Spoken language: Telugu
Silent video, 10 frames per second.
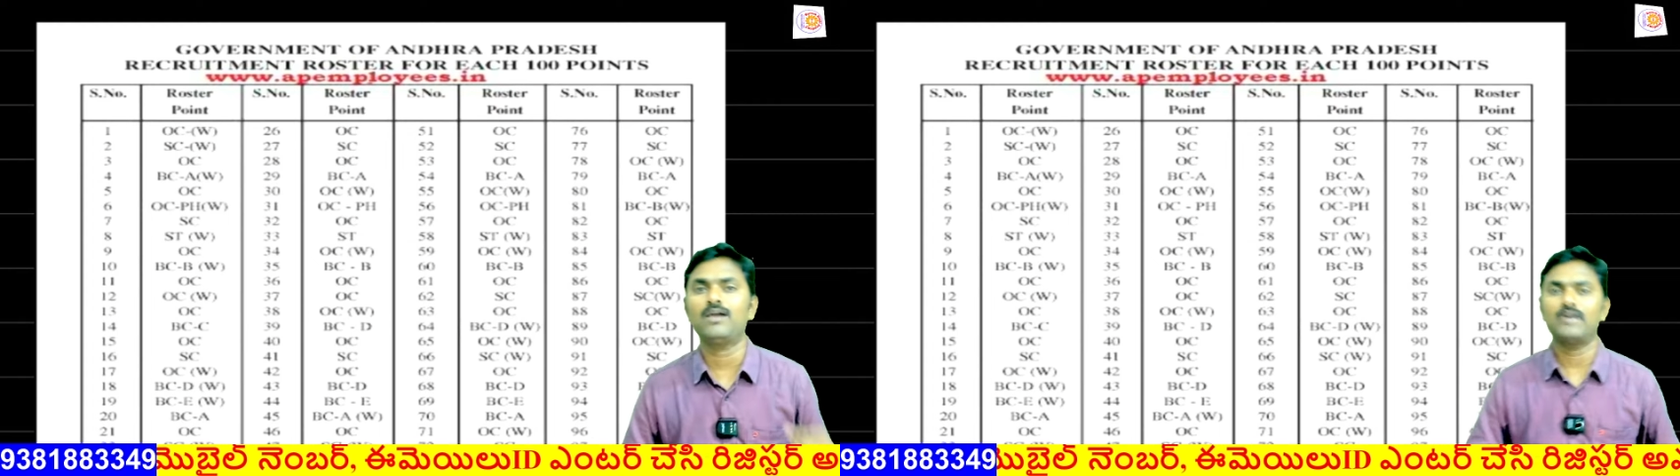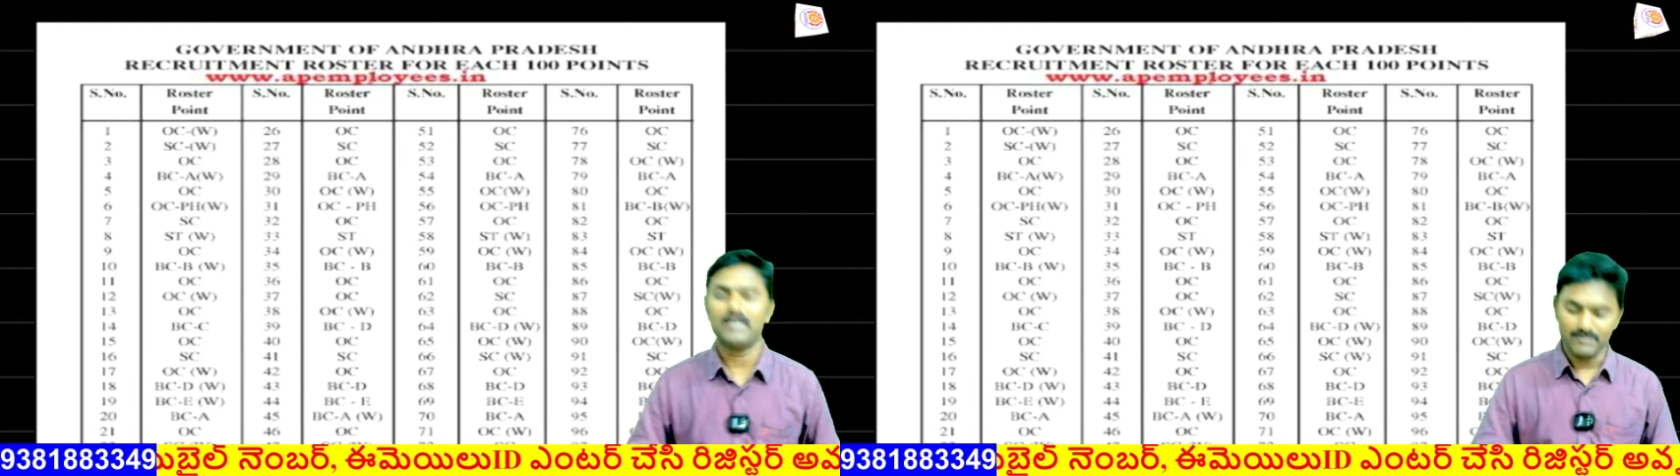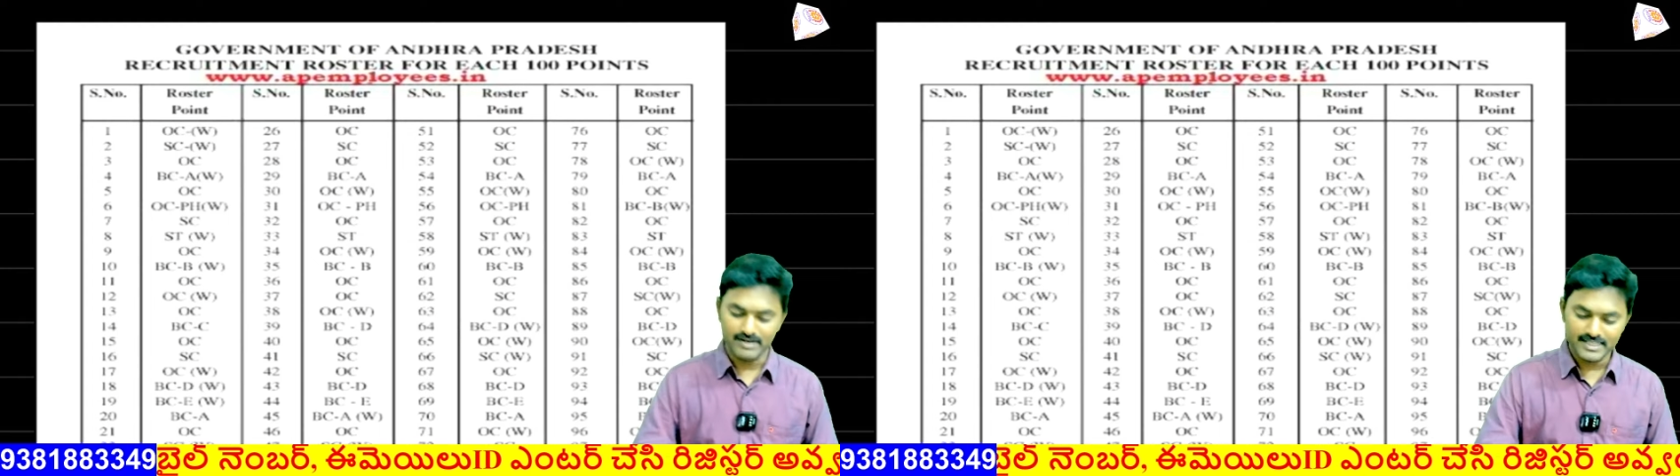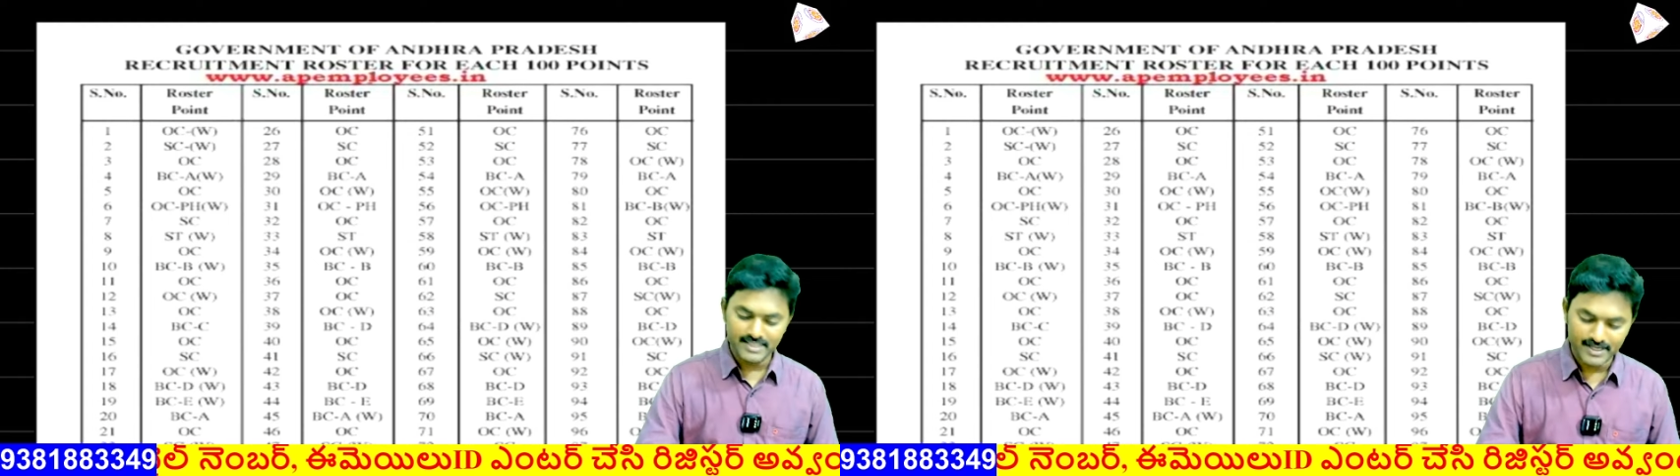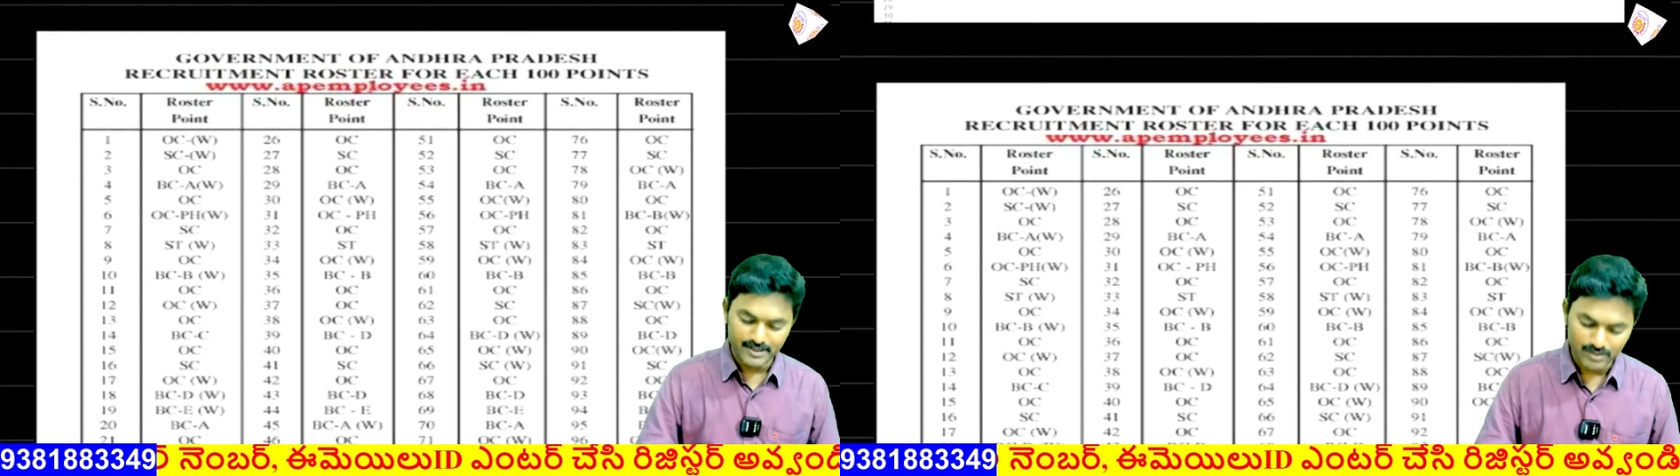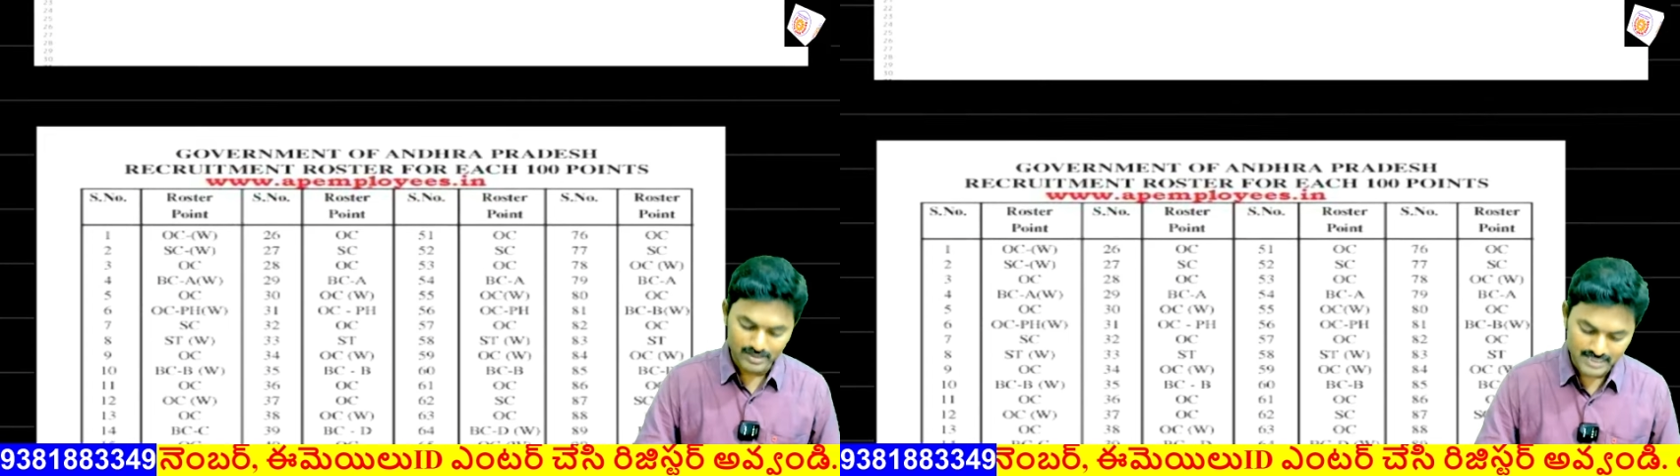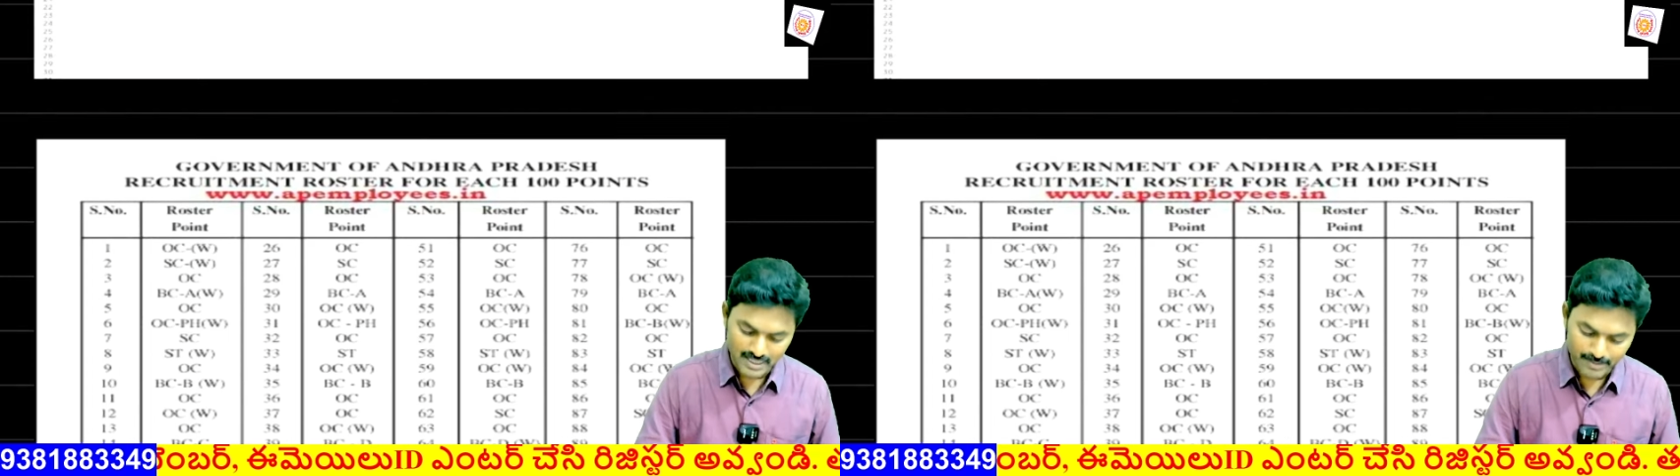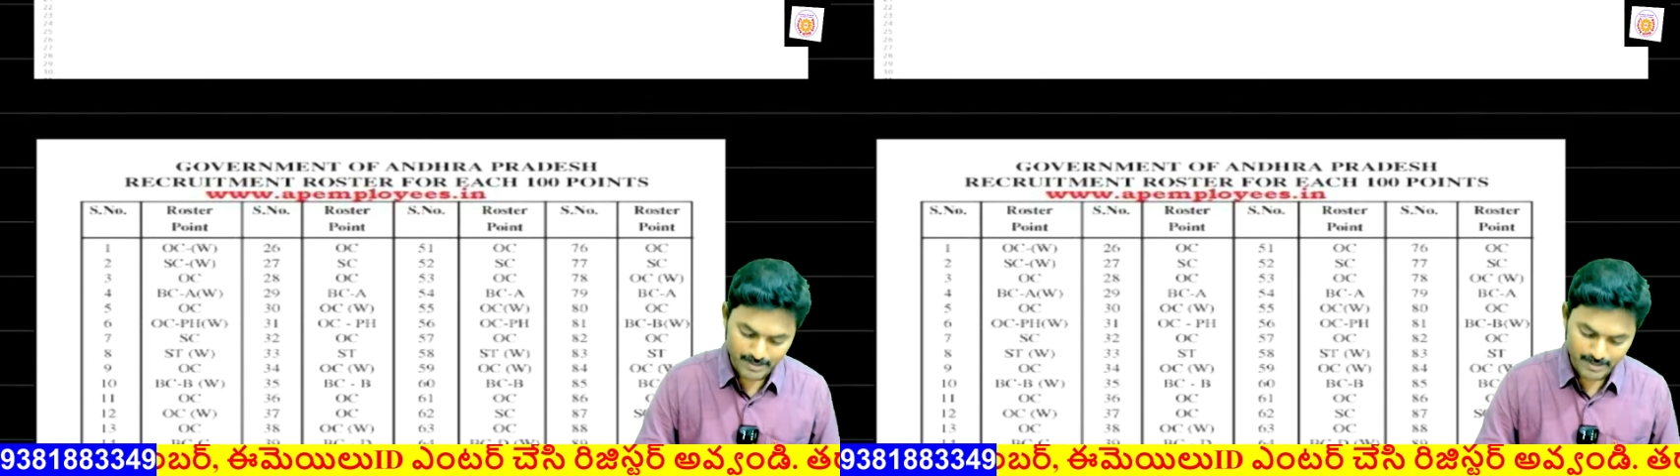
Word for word: ఉన్నటువంటిది ఒకసారి